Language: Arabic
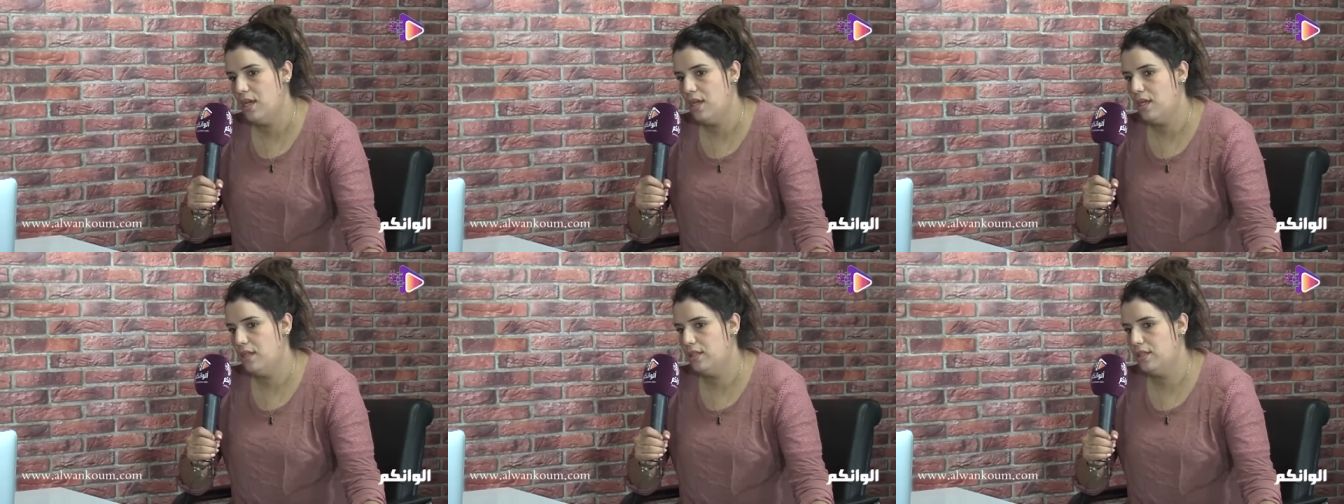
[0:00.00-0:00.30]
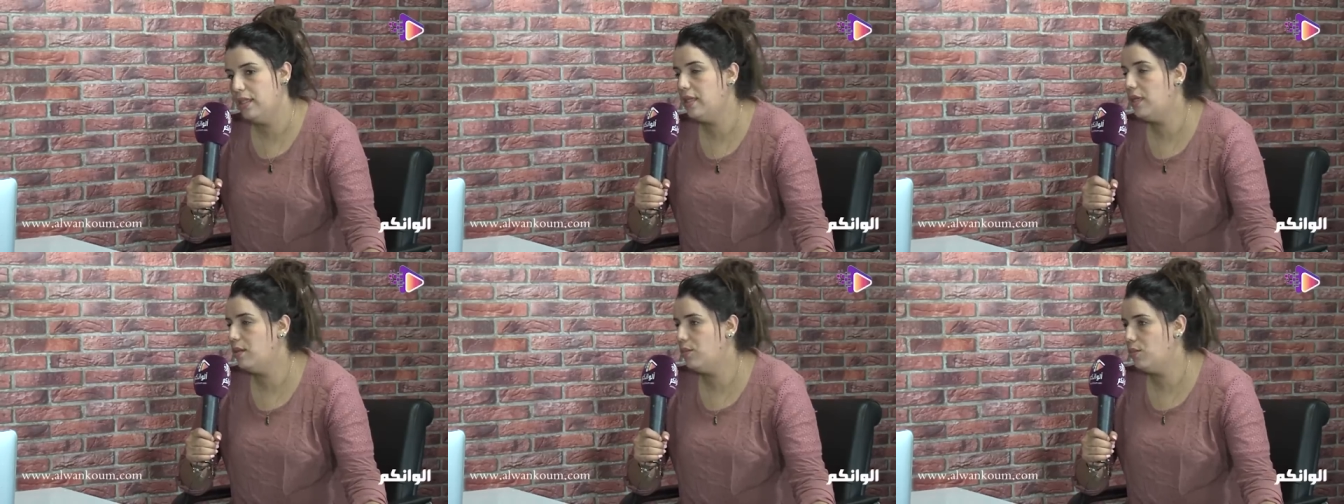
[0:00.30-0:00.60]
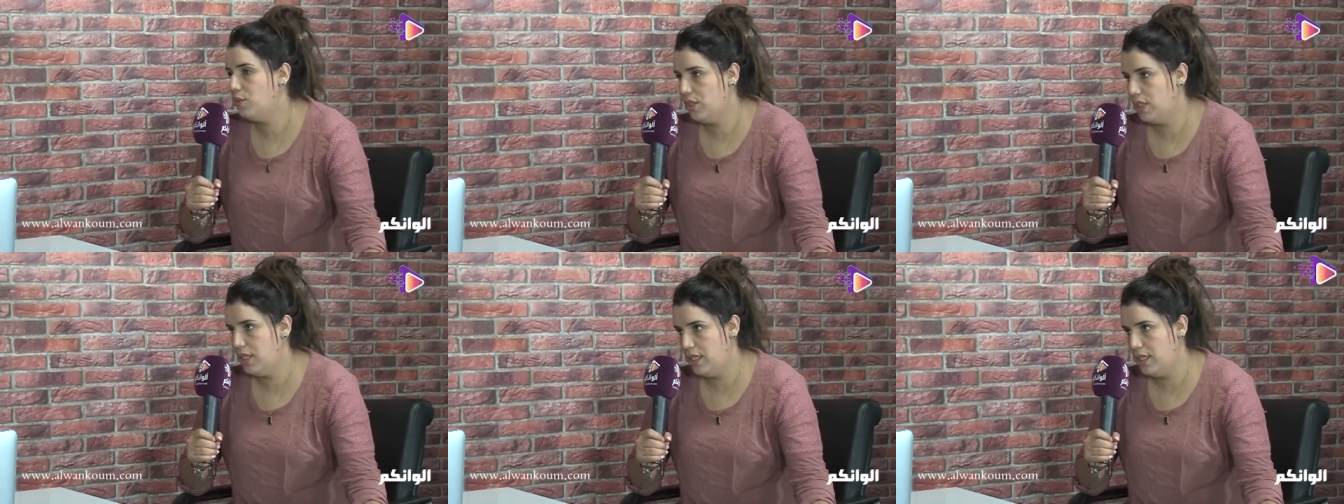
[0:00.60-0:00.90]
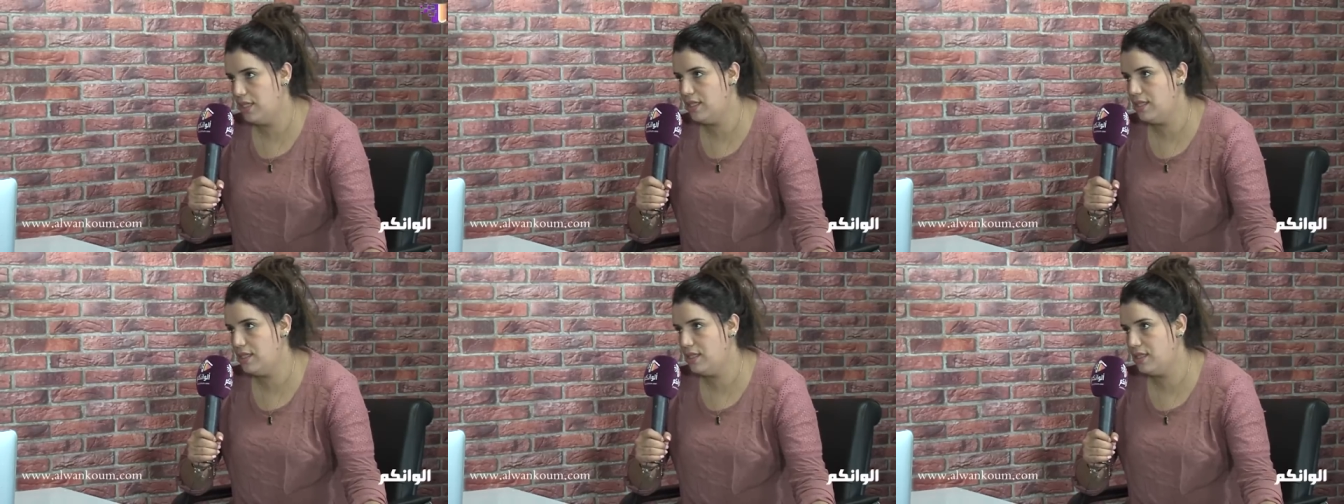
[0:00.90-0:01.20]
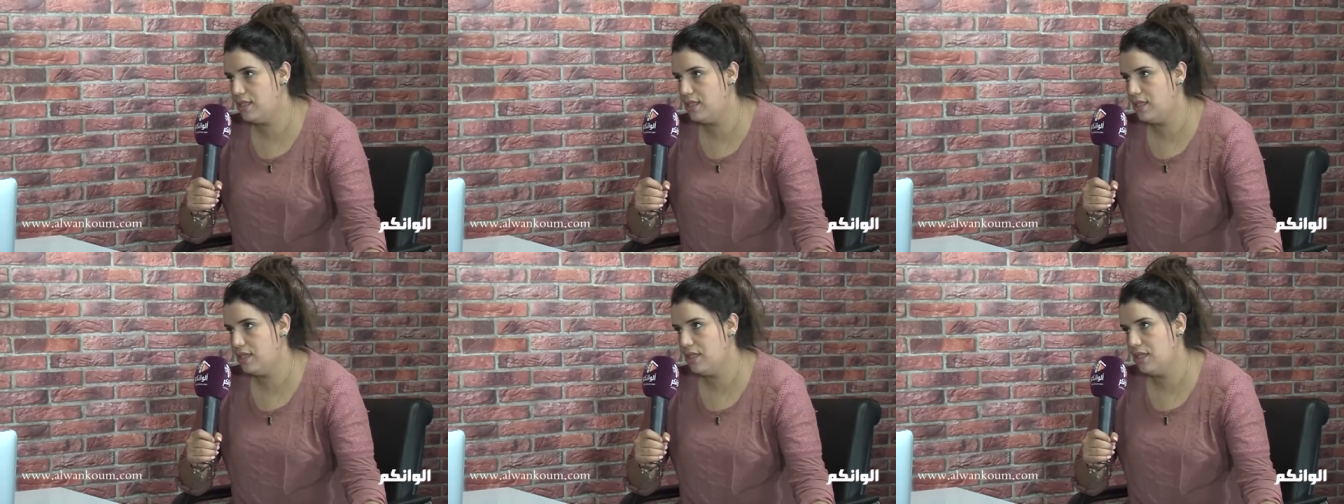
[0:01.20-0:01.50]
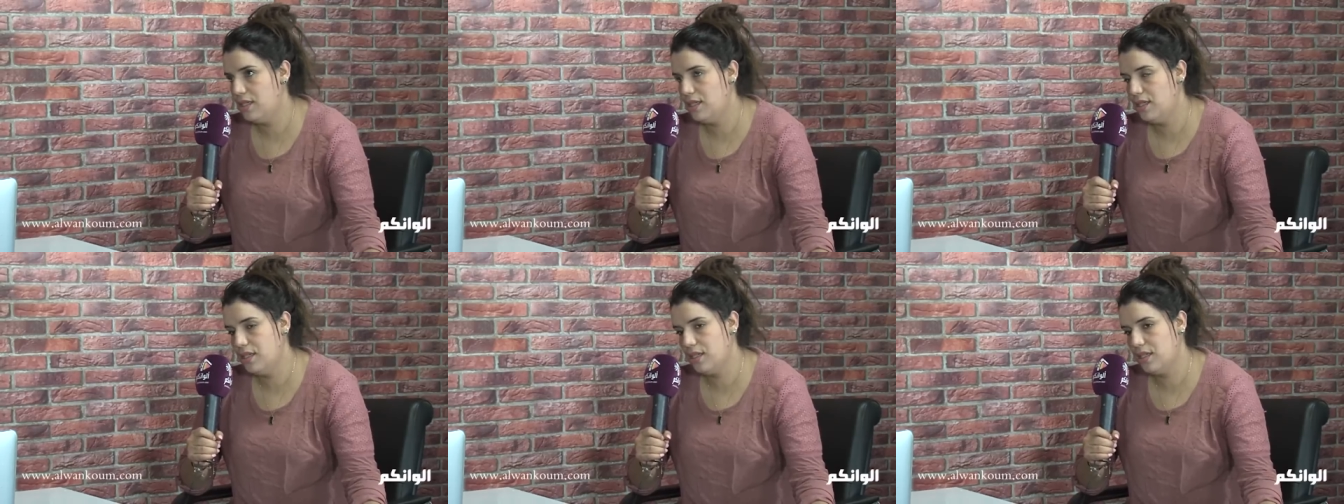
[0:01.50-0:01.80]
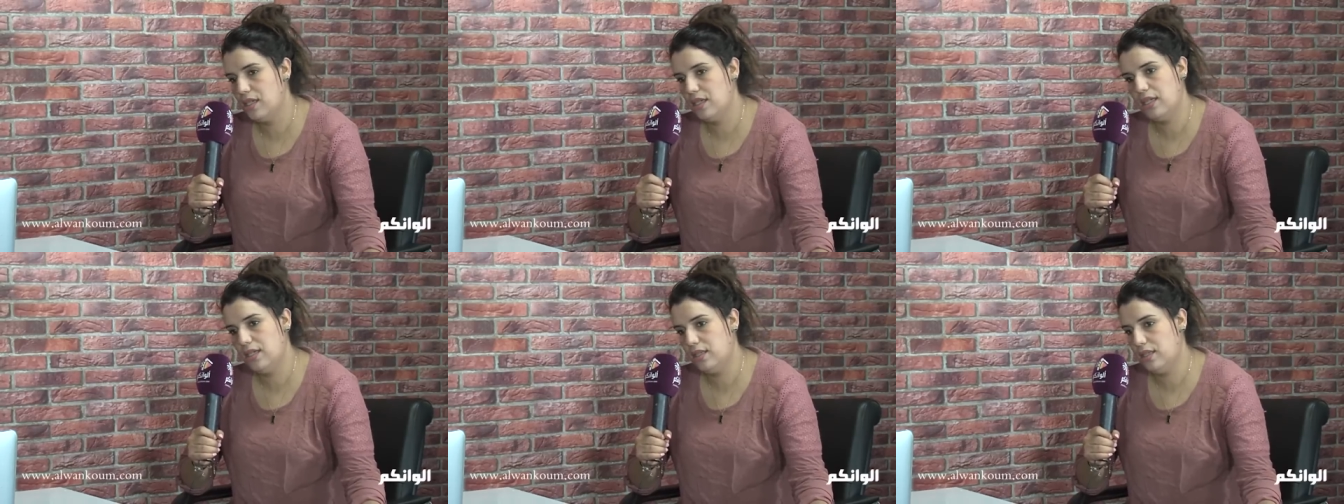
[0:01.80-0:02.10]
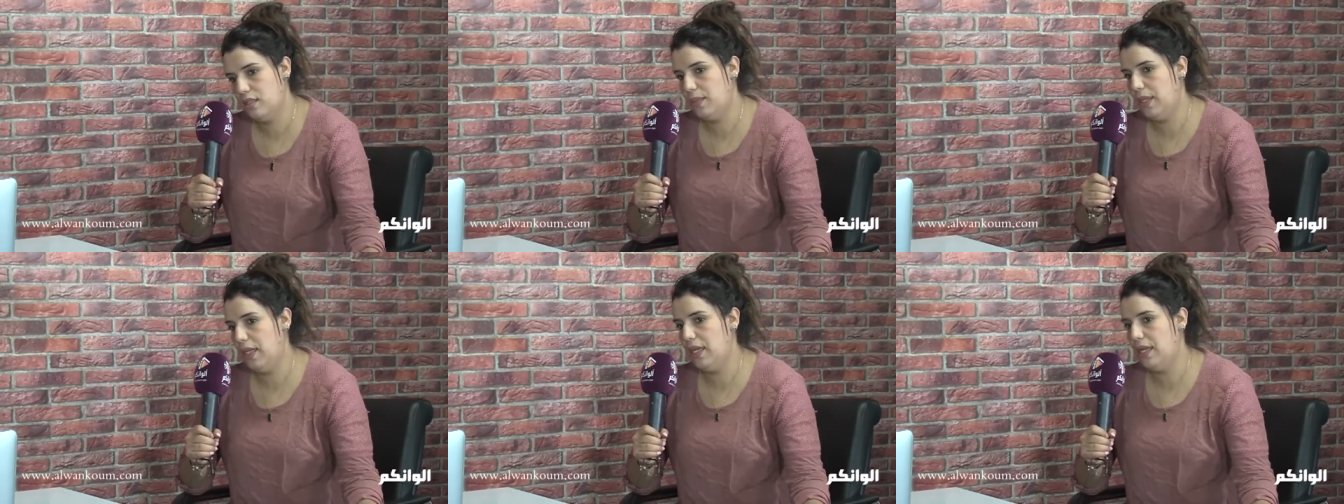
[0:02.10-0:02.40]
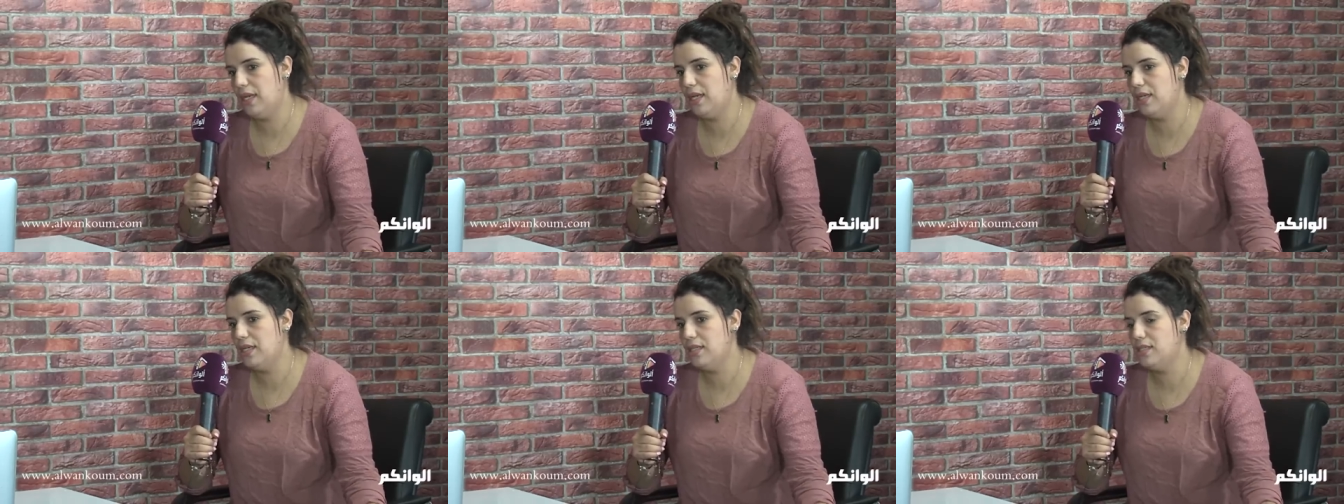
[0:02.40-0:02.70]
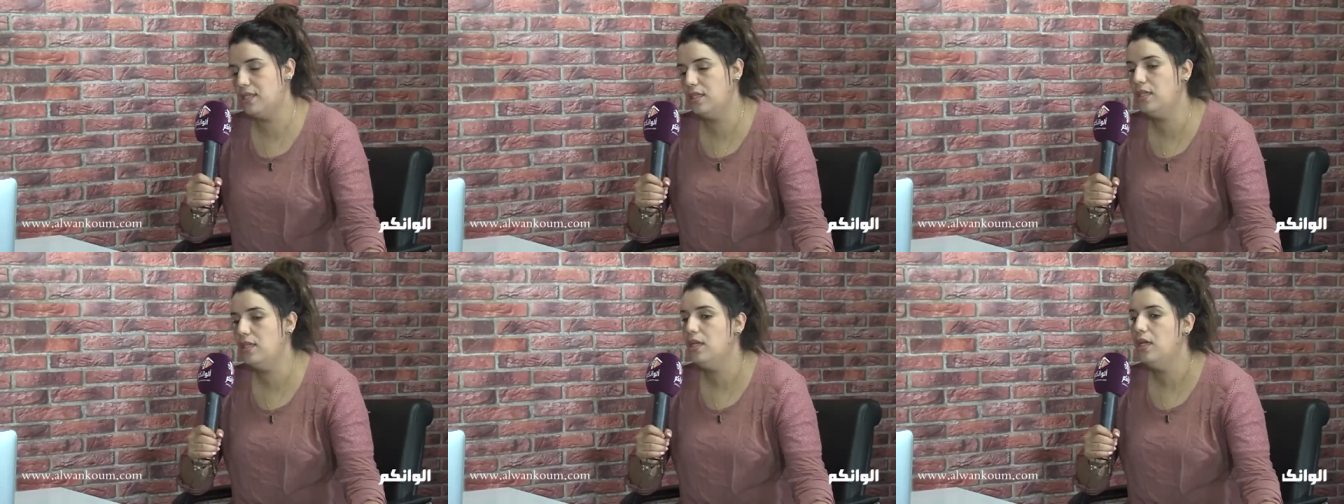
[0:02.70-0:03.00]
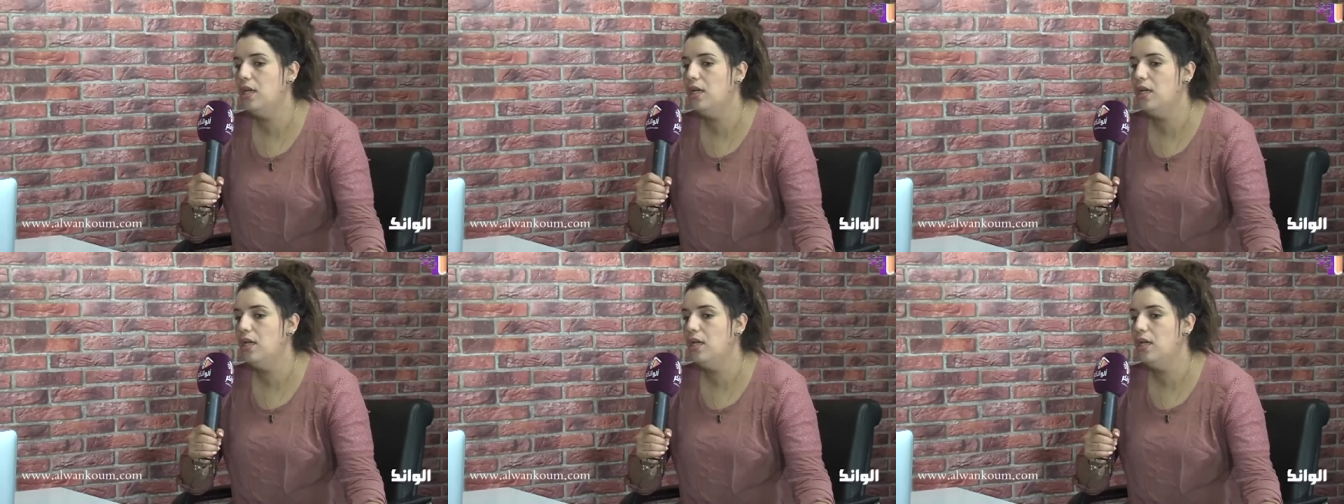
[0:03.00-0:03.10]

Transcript: دايره موديليست أه، كنخدم على راسي